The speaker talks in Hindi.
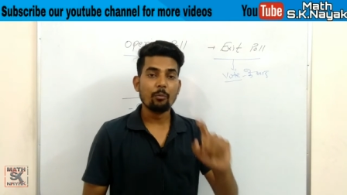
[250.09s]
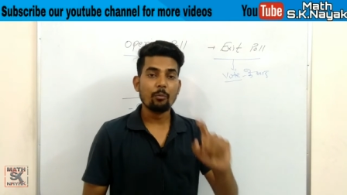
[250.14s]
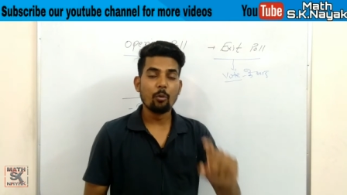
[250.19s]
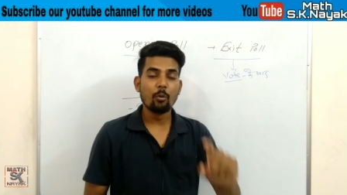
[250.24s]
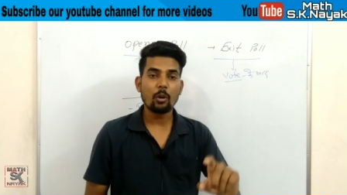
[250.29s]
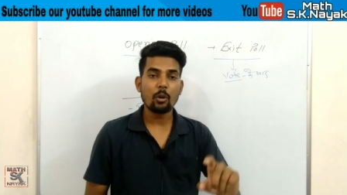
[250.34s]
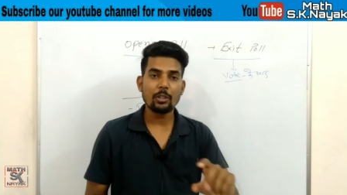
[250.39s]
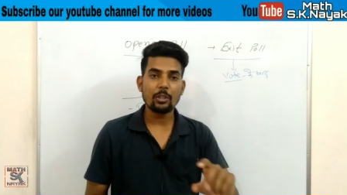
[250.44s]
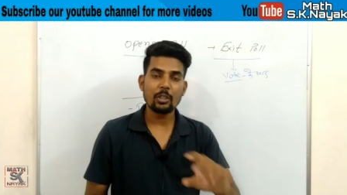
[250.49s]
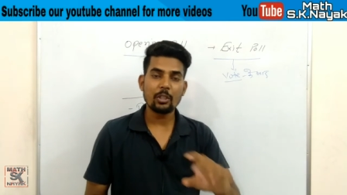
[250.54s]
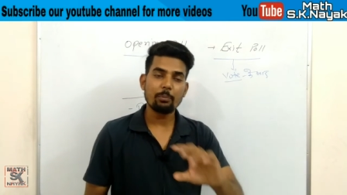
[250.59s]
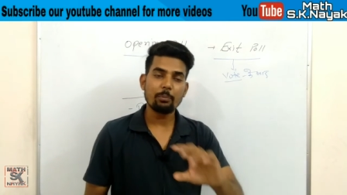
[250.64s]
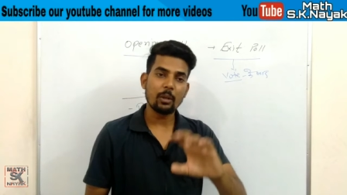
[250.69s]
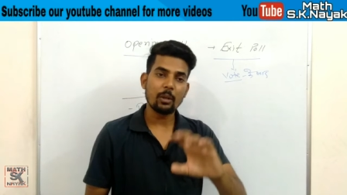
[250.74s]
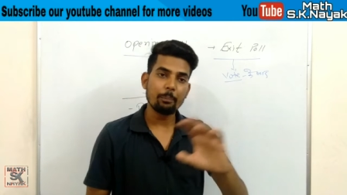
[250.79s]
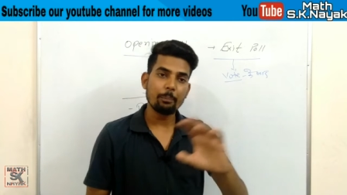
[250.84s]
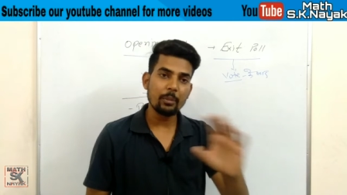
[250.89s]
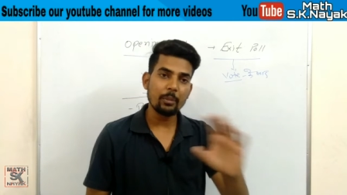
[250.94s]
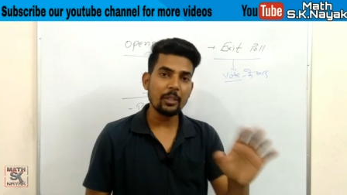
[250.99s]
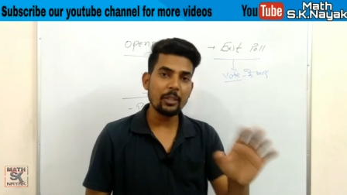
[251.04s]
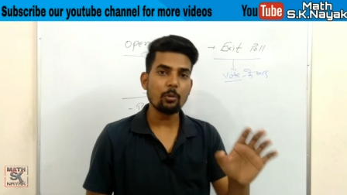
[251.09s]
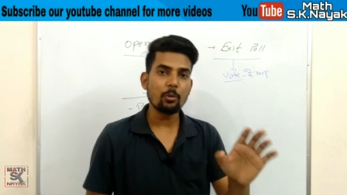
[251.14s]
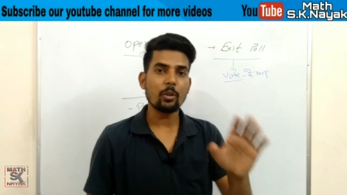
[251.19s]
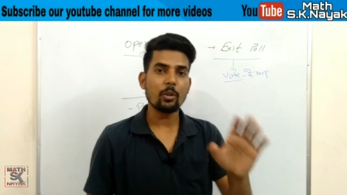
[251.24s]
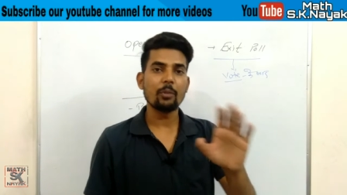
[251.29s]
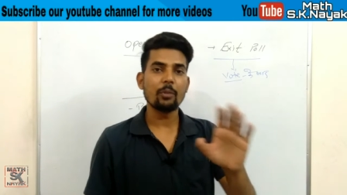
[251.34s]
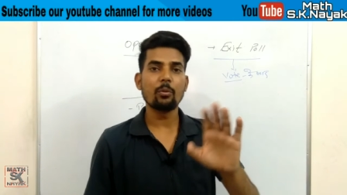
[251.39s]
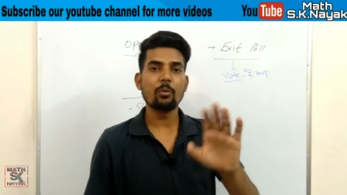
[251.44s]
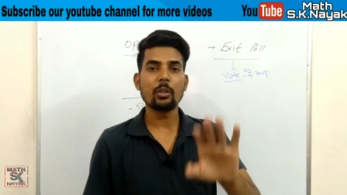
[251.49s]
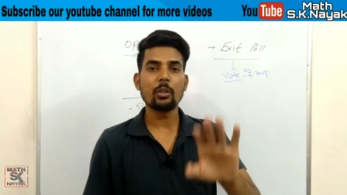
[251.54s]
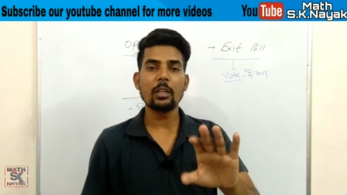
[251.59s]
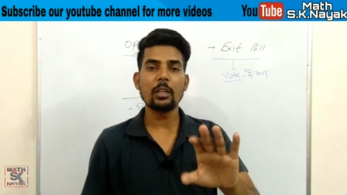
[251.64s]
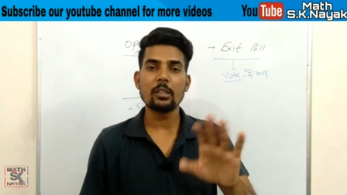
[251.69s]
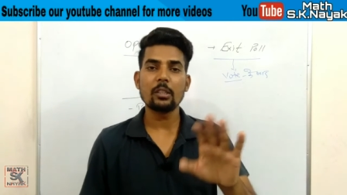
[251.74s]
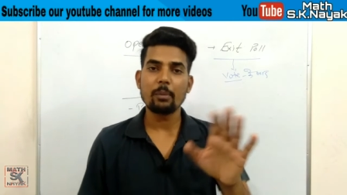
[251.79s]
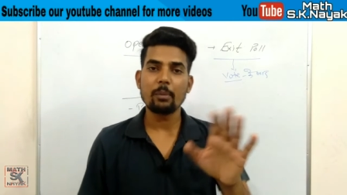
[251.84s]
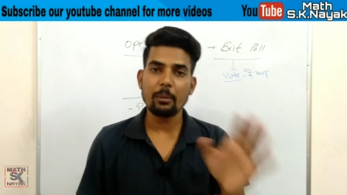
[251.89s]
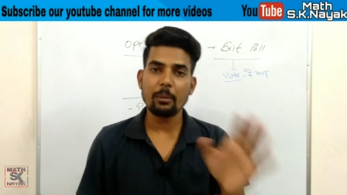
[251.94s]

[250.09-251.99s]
वोट जब कंप्लीट हो गए वोटिंग जब